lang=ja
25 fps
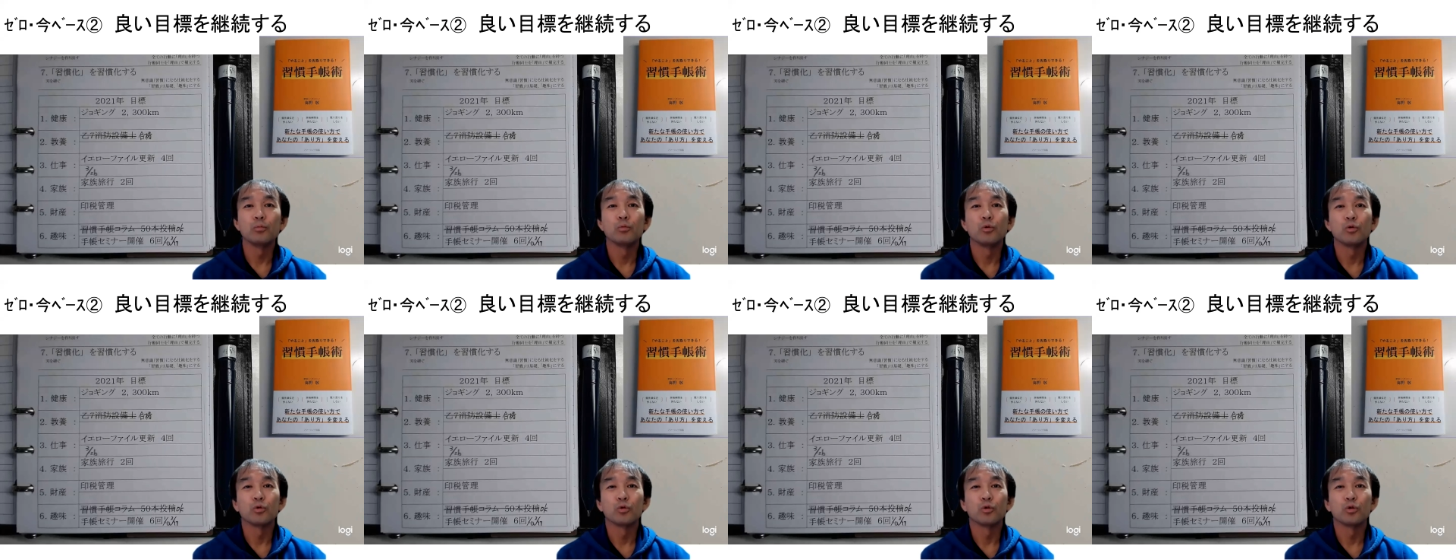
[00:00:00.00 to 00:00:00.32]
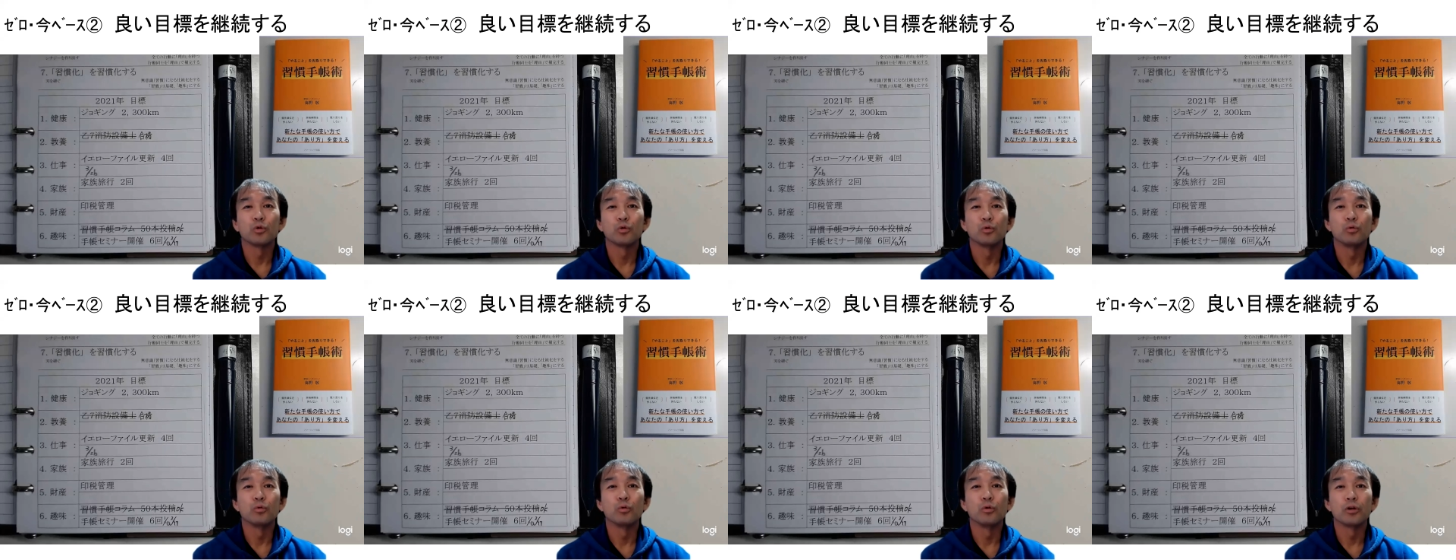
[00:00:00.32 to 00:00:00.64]
い目
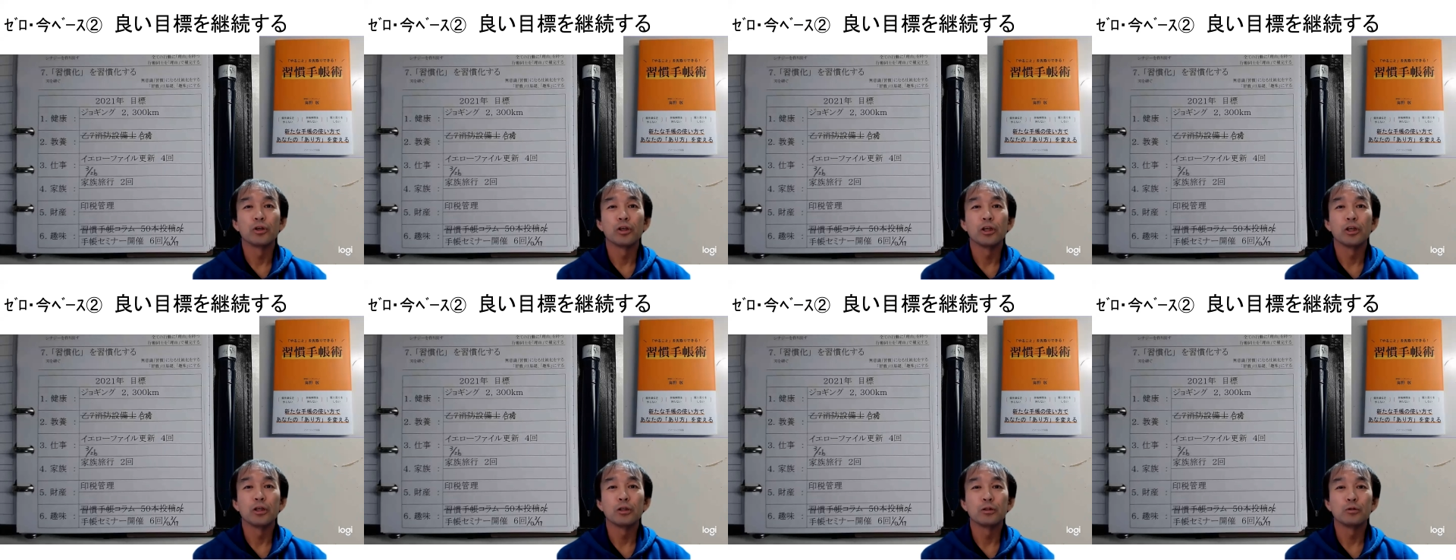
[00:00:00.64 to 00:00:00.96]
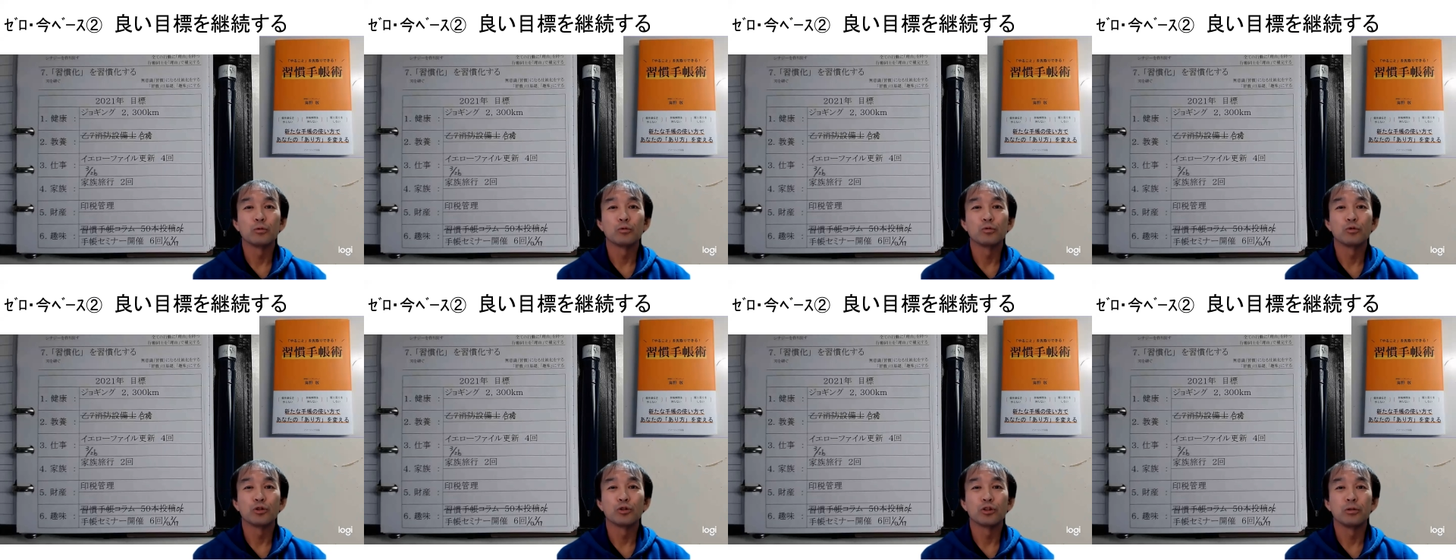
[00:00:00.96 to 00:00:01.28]
標を継
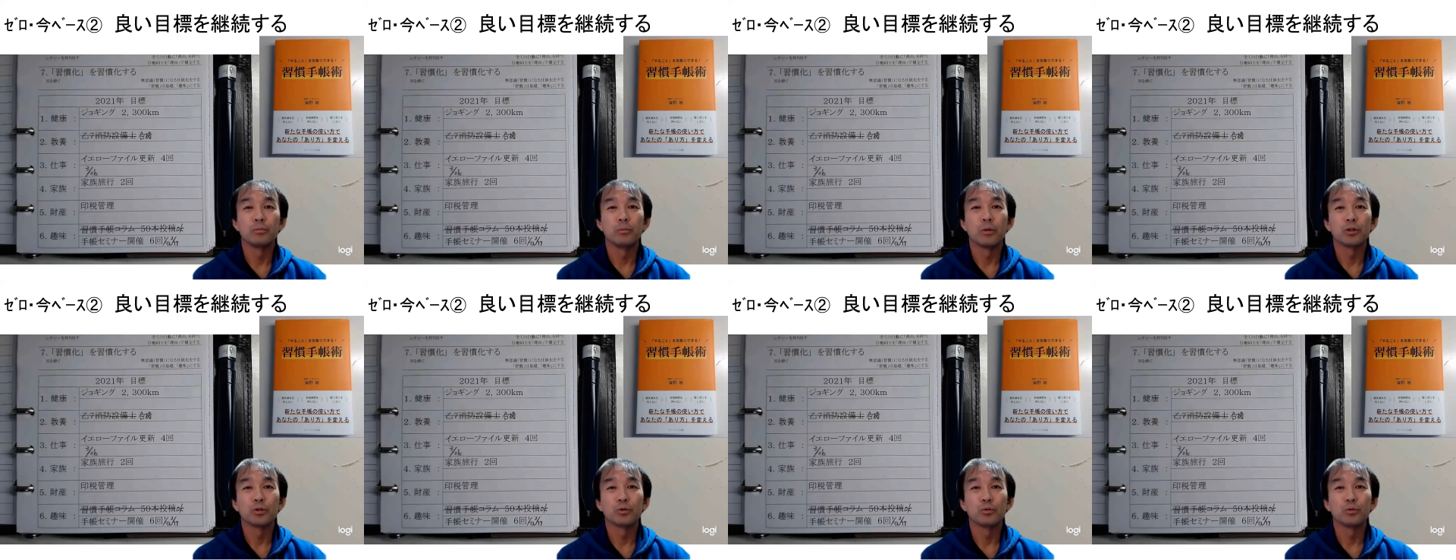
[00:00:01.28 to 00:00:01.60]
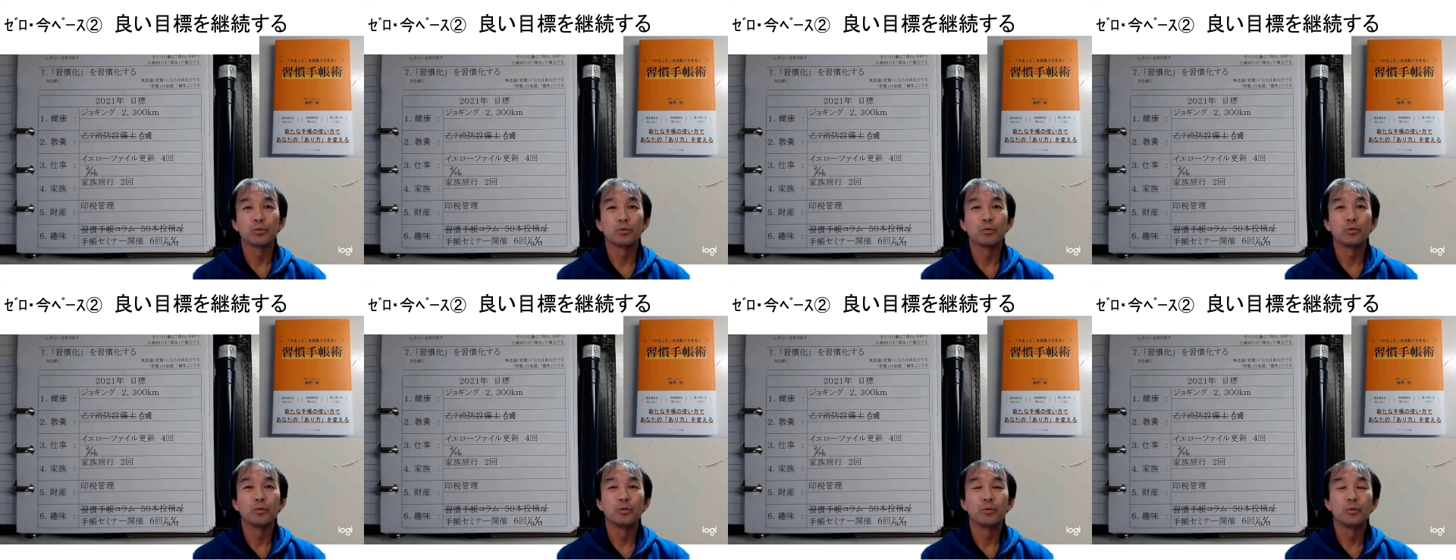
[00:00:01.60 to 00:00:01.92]
続しま
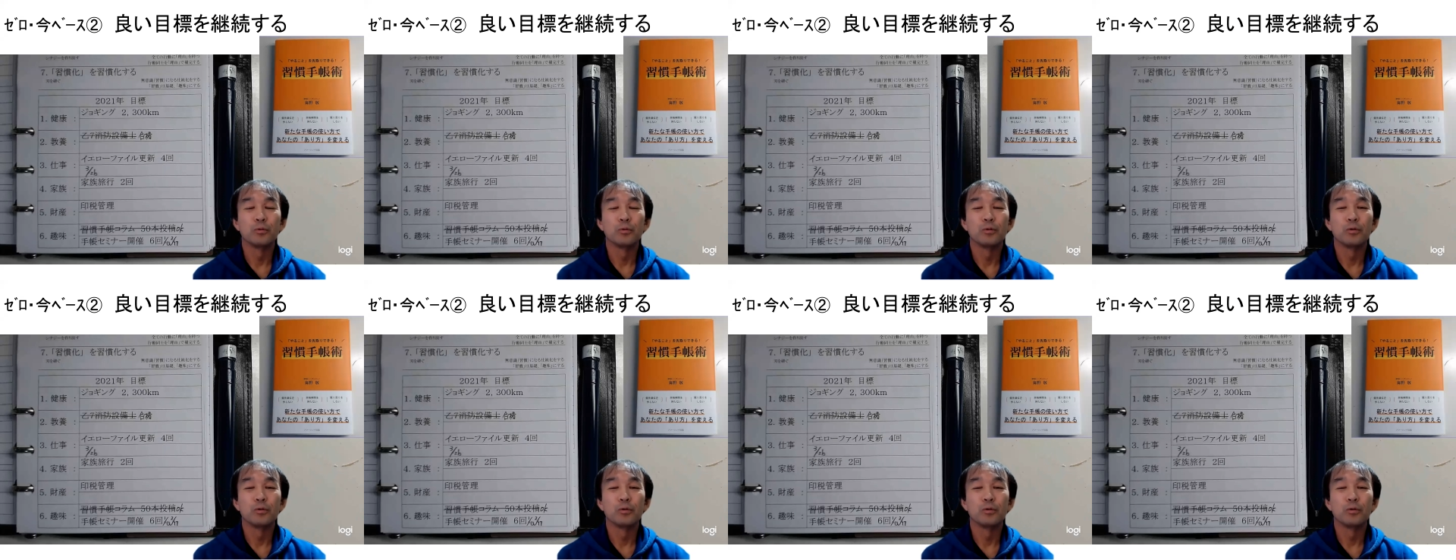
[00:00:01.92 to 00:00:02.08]
しょうと。